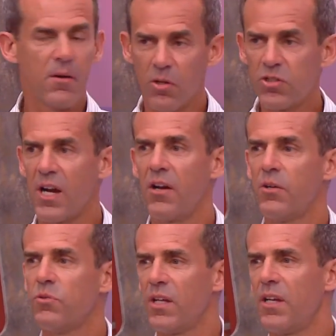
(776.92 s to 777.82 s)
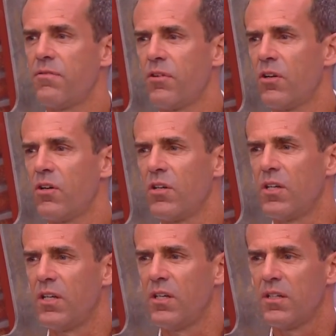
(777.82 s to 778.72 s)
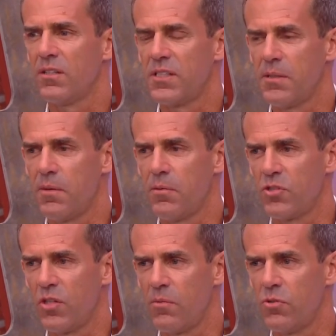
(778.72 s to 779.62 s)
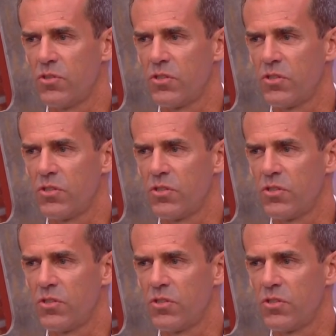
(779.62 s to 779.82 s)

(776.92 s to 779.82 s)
mostraron en un teléfono y sí, me emocioné mucho.